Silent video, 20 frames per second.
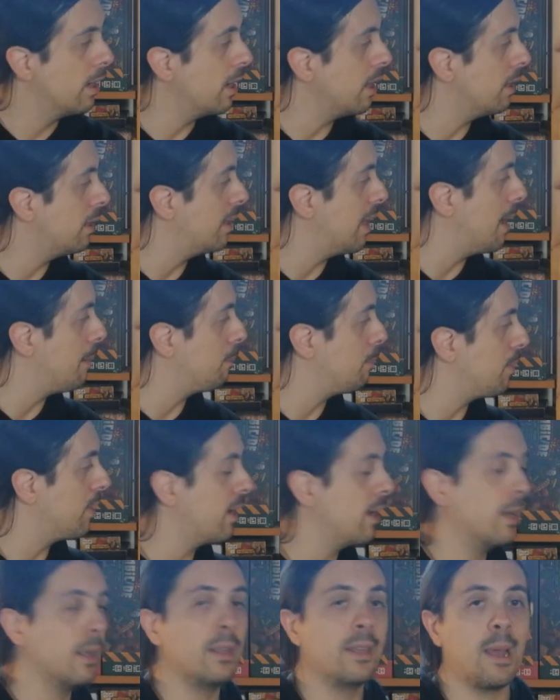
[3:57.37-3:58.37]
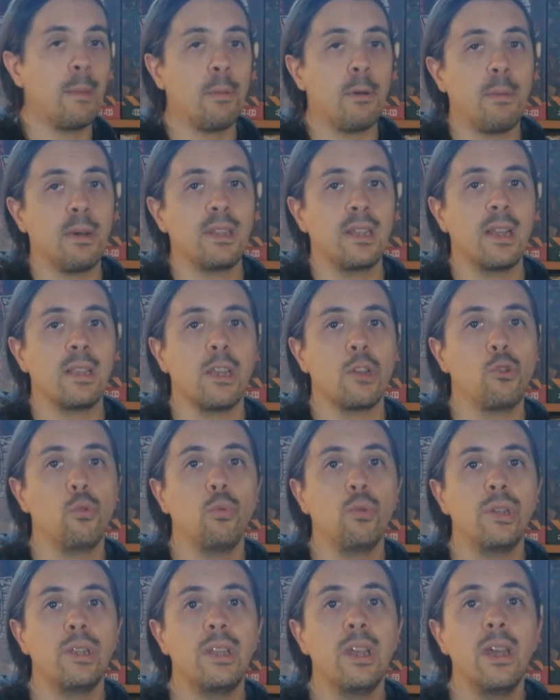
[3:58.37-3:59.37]
in tempi, in tempi abbastanza
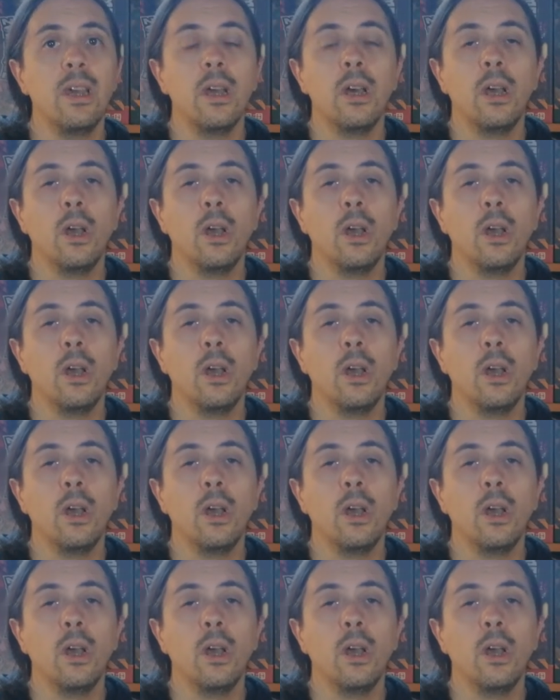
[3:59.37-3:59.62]
giusti